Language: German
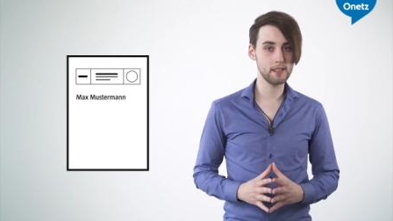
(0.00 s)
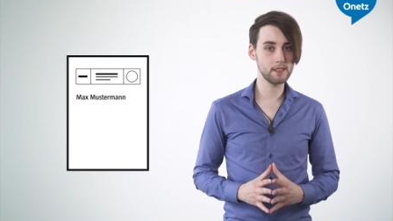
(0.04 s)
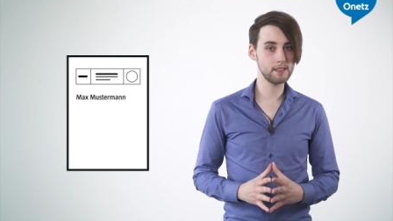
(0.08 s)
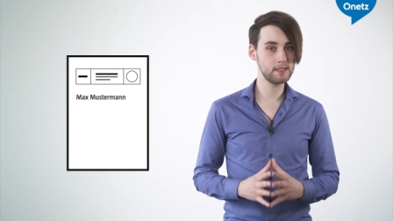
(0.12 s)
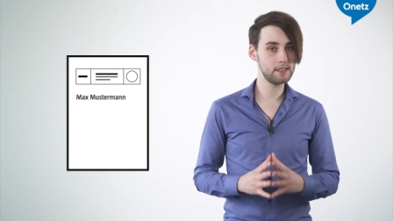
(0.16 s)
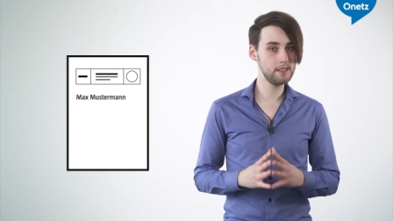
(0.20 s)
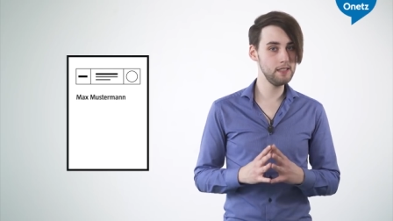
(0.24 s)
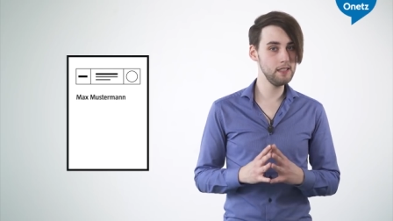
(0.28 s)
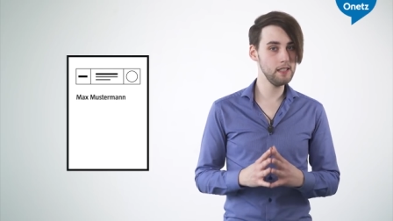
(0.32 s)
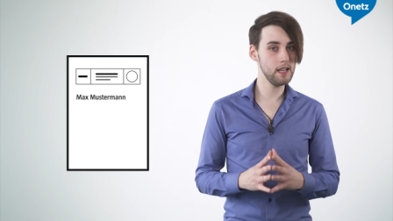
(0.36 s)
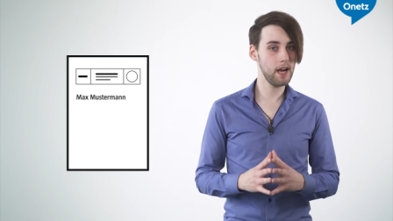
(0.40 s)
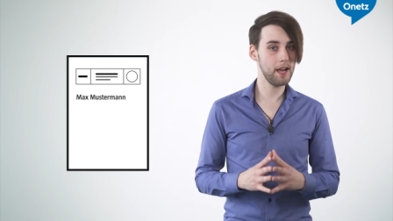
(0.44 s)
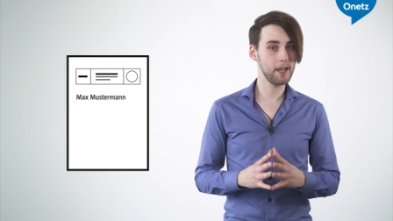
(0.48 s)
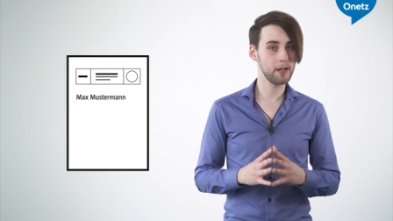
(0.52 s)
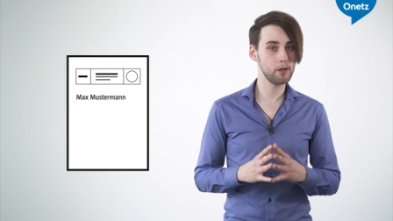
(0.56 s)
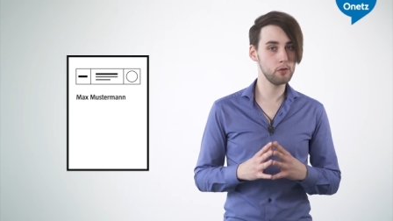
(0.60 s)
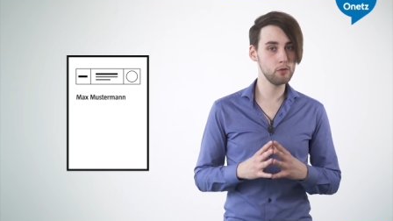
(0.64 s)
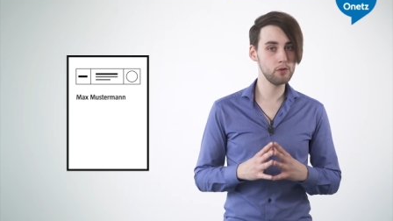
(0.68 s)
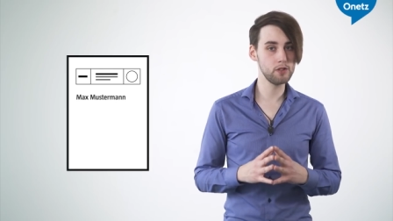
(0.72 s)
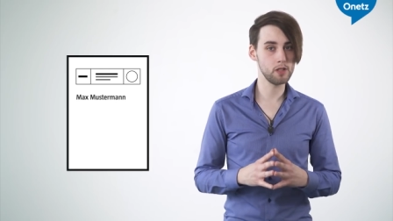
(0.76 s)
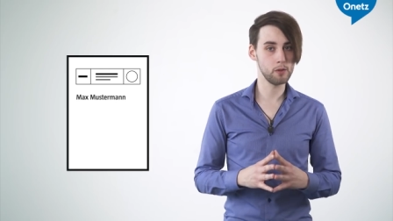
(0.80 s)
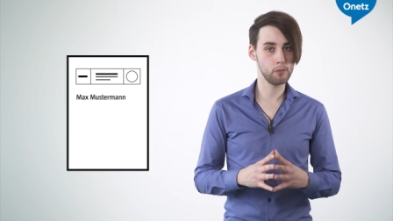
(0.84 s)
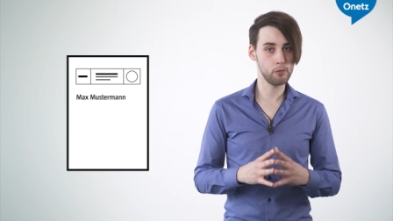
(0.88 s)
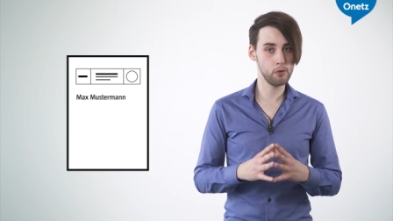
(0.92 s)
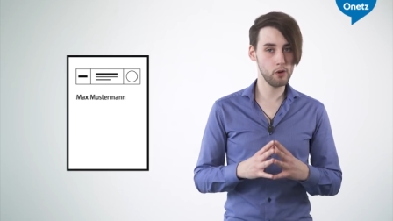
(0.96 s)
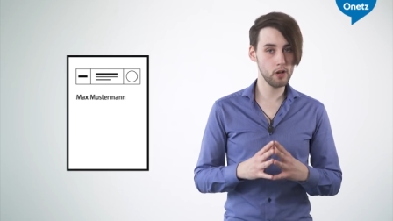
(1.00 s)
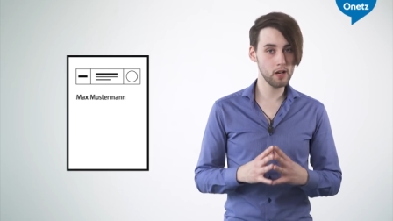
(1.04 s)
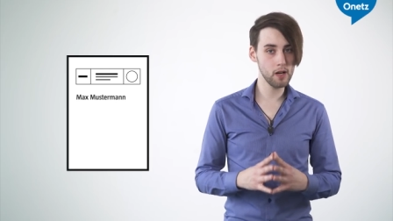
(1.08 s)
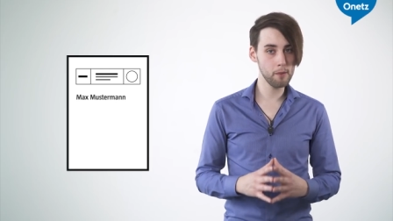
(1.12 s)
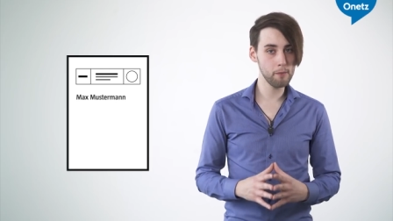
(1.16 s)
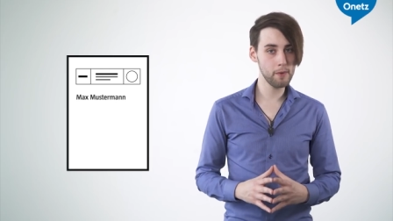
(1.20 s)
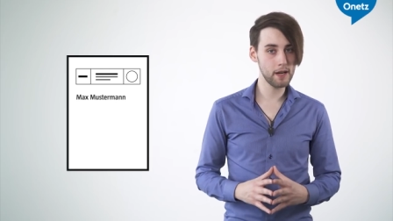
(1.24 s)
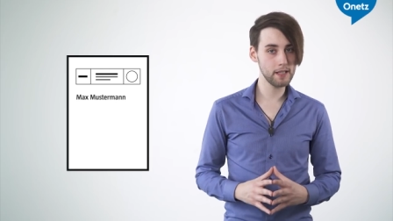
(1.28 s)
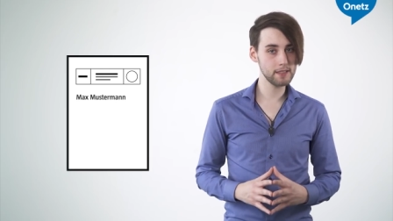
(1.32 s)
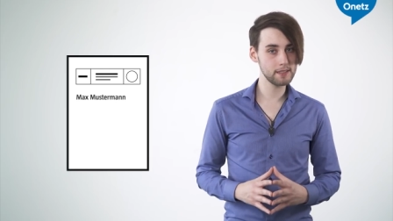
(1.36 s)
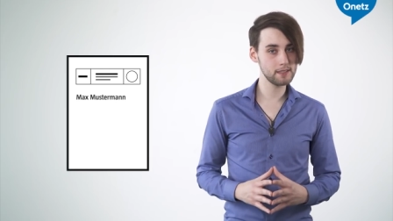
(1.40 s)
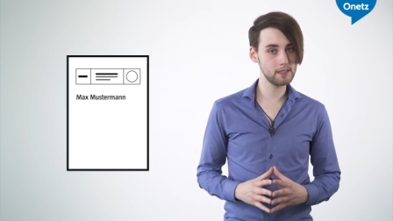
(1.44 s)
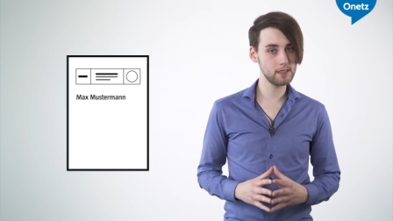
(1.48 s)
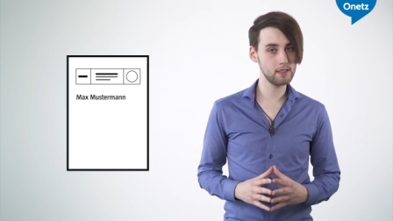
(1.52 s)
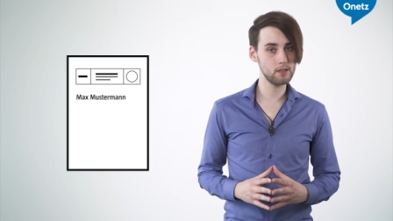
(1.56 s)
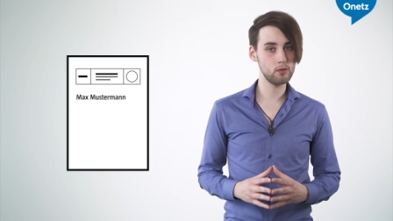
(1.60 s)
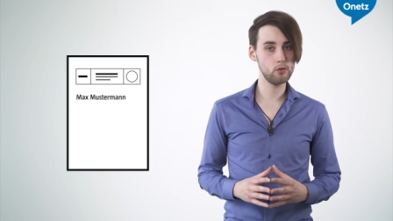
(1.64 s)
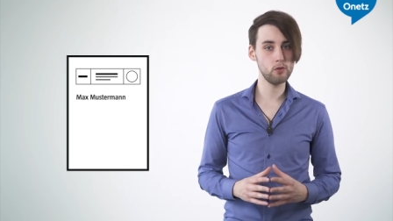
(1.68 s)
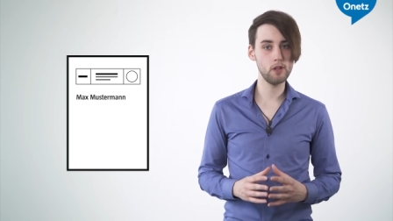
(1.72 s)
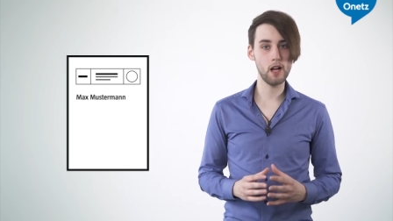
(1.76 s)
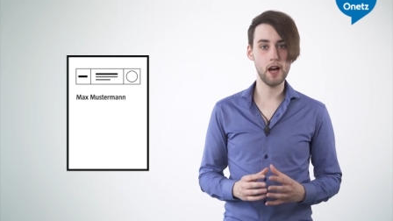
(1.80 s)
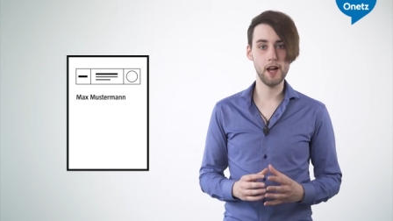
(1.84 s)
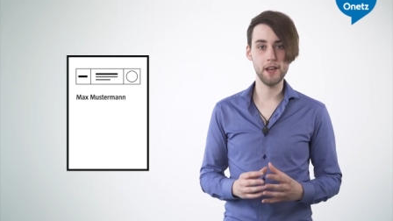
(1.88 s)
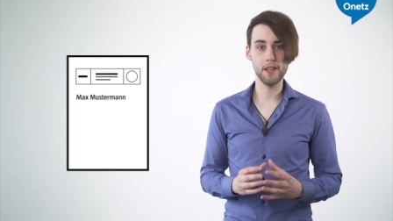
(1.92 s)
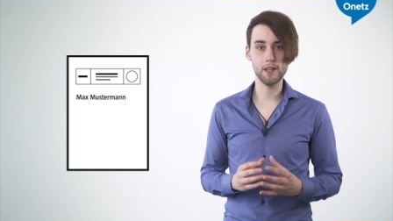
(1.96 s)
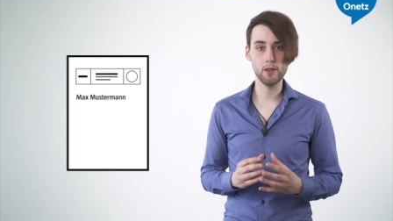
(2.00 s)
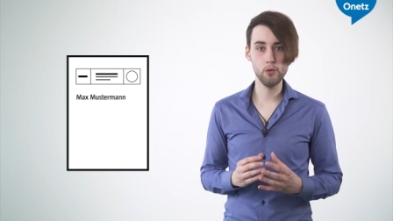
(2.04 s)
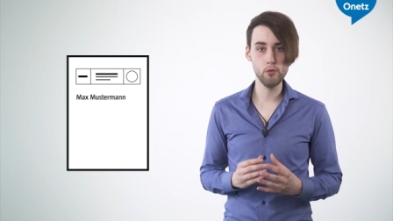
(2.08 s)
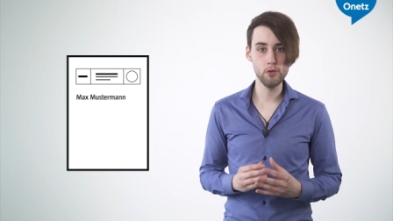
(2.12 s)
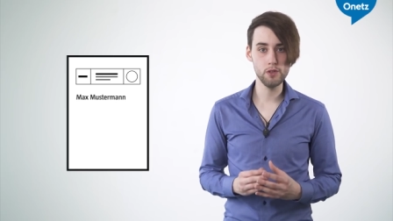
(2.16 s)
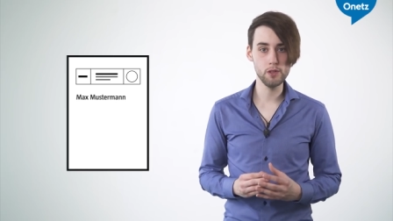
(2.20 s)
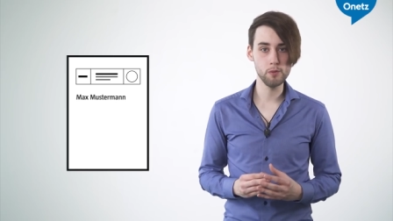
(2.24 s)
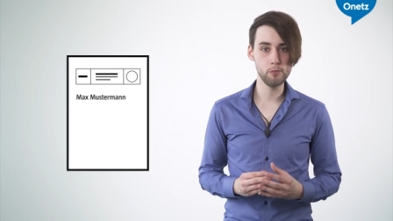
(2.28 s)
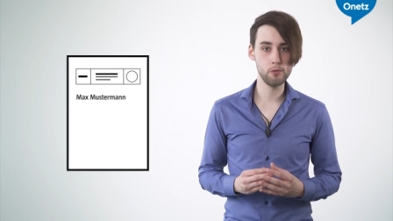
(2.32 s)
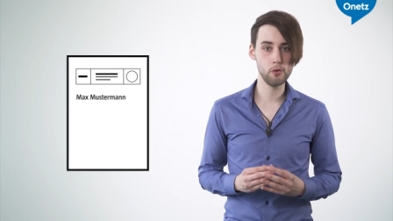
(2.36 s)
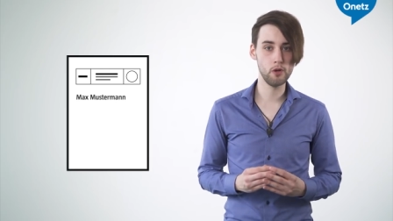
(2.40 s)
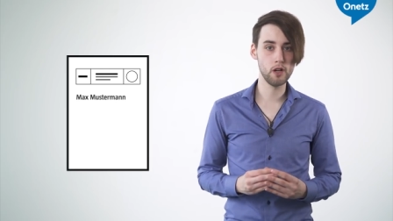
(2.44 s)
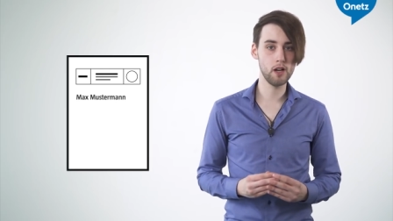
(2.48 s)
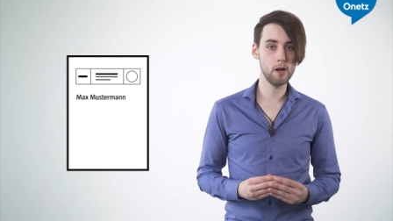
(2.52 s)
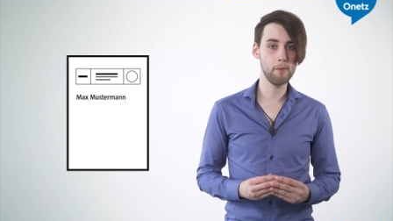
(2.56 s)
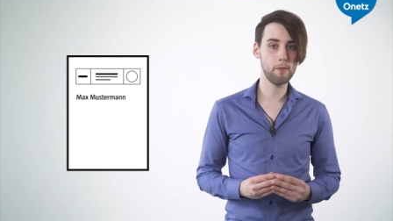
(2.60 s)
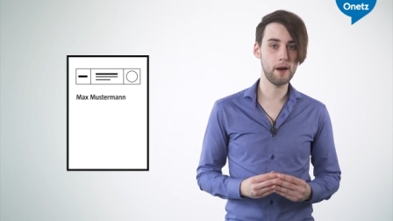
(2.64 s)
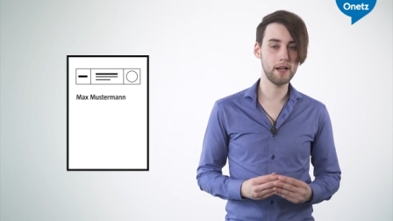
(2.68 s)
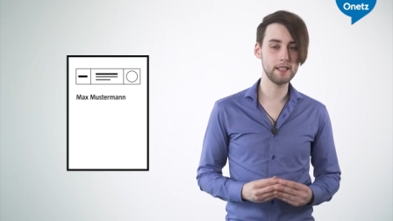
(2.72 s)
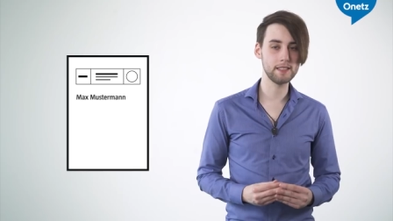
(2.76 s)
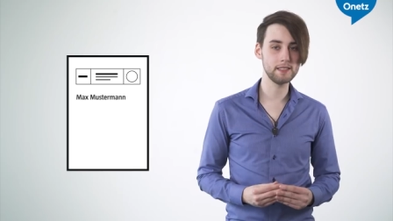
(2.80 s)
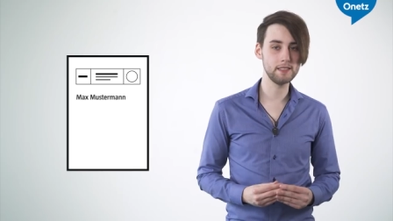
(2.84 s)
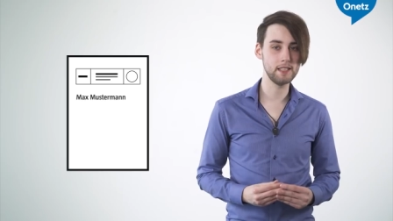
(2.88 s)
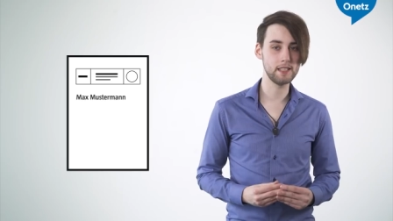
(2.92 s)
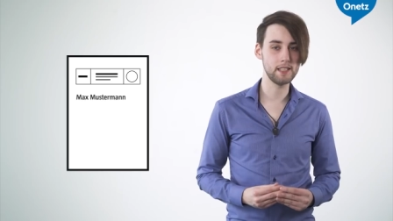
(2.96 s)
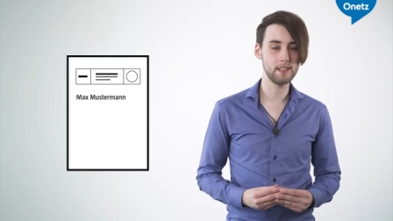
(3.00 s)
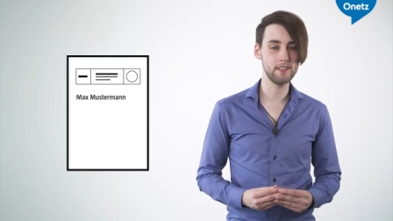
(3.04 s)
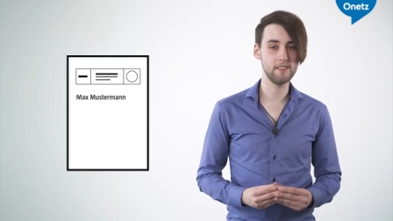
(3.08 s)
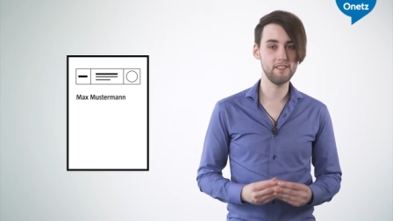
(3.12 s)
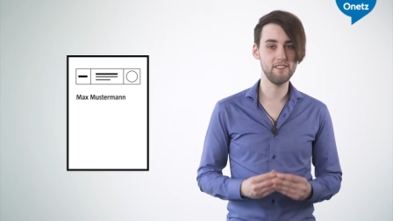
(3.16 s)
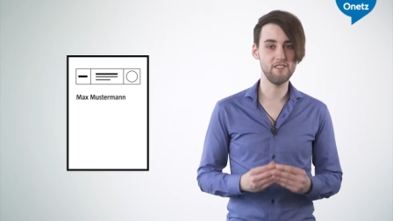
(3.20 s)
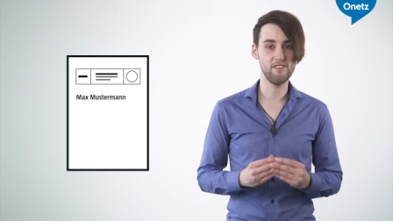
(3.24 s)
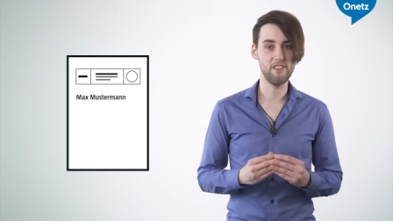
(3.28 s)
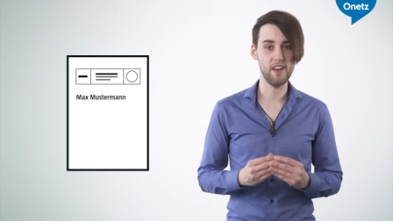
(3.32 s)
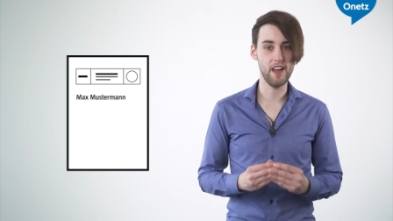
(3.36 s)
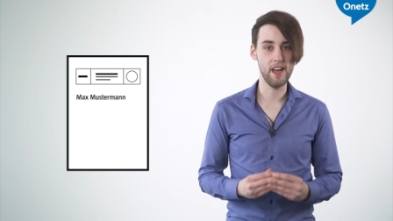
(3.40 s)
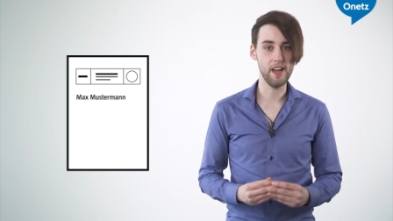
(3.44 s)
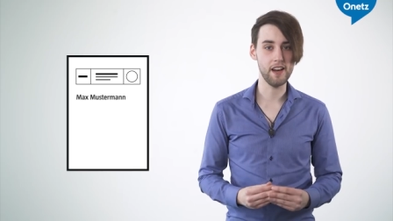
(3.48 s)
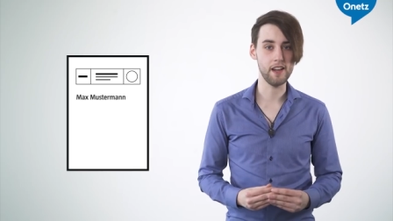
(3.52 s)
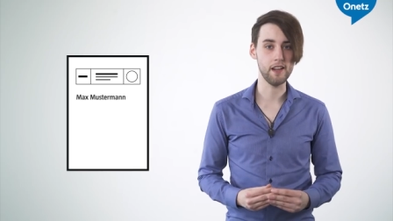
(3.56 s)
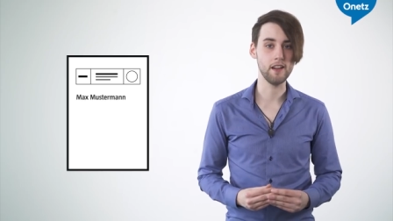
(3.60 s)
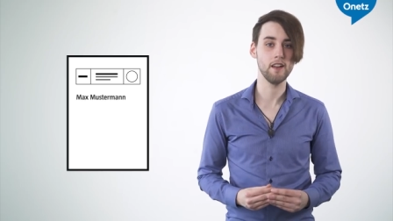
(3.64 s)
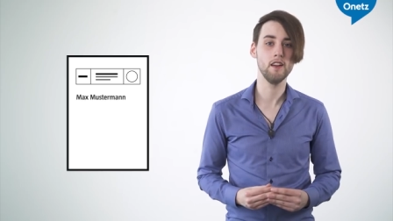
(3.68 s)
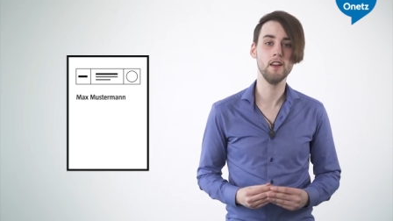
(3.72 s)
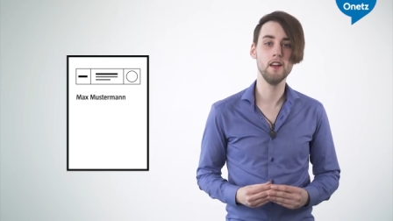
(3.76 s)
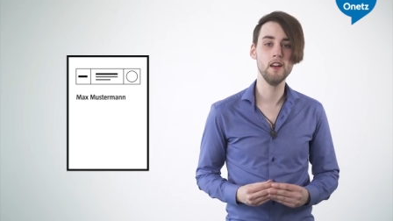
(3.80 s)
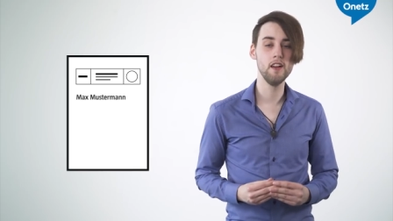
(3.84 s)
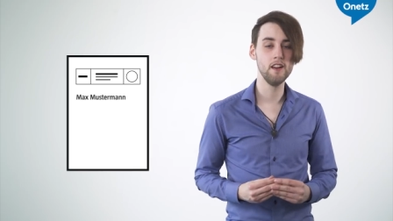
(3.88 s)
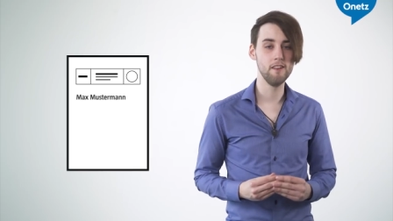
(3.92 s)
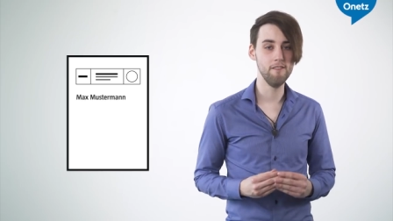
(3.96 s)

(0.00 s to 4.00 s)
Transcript: dass sie ein guter Bürgermeister oder eine gute Bürgermeisterin wäre.